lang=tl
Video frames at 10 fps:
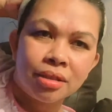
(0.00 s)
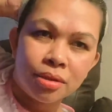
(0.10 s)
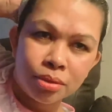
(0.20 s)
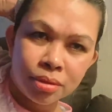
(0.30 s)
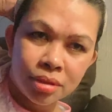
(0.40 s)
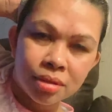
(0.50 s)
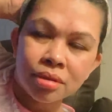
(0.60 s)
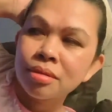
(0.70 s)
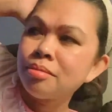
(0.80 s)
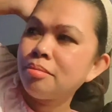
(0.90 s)
Rose,
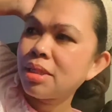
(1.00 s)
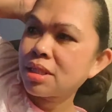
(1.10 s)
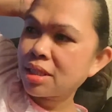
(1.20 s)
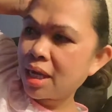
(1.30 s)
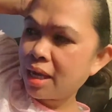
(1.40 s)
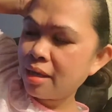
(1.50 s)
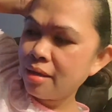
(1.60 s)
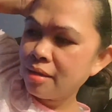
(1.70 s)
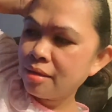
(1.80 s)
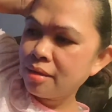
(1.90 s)
Miss K.
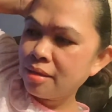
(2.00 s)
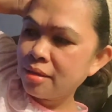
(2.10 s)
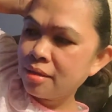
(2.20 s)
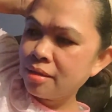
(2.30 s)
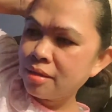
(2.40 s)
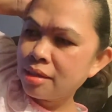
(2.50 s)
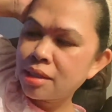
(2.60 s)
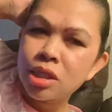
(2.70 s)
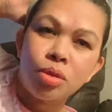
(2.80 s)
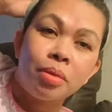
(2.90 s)

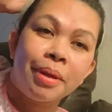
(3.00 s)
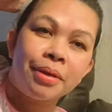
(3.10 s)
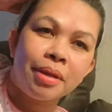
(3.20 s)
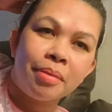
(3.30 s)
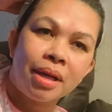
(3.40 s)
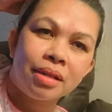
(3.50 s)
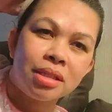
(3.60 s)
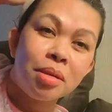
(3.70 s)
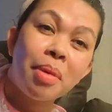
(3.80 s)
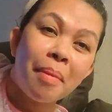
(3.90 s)
Sino ko ba yung iba?
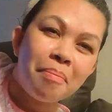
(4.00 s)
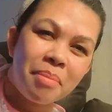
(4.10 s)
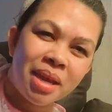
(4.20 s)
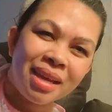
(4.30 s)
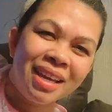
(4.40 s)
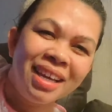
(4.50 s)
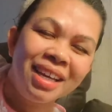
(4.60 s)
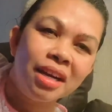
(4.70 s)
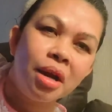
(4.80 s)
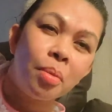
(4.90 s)
Si Bambi.
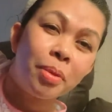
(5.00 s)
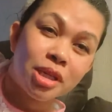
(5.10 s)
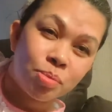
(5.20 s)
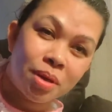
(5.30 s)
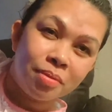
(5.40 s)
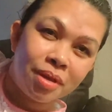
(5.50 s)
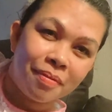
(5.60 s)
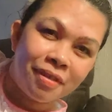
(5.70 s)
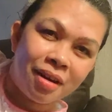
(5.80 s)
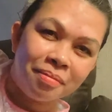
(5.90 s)
Fresh from the
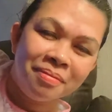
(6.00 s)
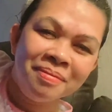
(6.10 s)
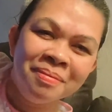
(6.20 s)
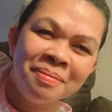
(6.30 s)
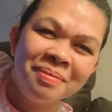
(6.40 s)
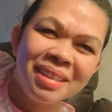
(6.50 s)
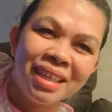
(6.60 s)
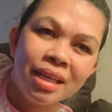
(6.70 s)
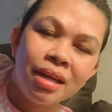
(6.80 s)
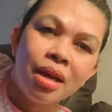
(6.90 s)
farm.
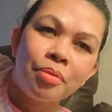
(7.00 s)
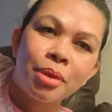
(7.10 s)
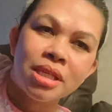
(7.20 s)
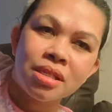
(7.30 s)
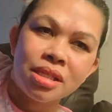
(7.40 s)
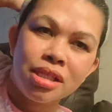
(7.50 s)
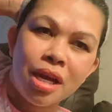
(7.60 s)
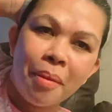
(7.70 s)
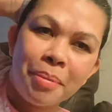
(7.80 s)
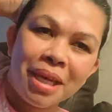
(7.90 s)
Fresh and
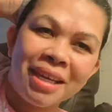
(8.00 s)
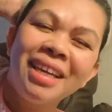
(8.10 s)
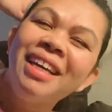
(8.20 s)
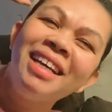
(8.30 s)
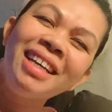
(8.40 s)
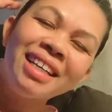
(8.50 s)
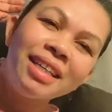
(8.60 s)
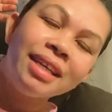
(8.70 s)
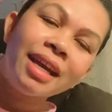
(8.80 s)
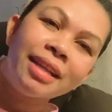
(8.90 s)
yummy.
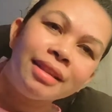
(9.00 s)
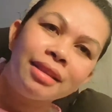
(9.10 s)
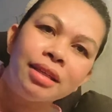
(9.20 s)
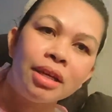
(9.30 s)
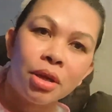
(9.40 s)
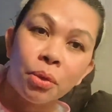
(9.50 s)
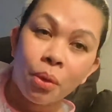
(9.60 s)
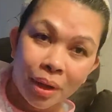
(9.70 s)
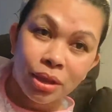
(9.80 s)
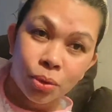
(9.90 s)
Yan.
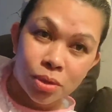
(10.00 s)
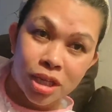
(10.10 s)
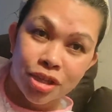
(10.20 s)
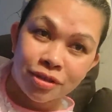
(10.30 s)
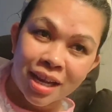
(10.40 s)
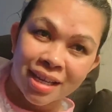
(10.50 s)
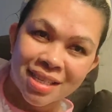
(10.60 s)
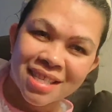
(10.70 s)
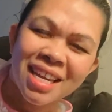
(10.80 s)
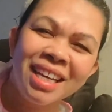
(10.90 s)
Kukwento ko sa inyo
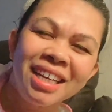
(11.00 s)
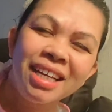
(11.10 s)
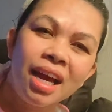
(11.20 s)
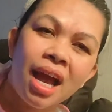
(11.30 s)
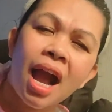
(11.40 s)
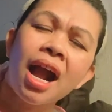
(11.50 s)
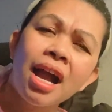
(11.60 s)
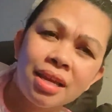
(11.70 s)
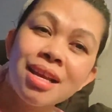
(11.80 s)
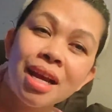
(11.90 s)
guys. Ang
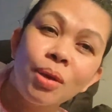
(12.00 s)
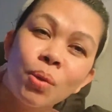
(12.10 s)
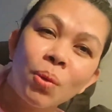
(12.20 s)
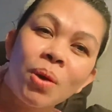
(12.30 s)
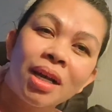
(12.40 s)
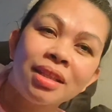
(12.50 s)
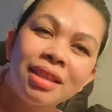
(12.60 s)
aking kalukuhan.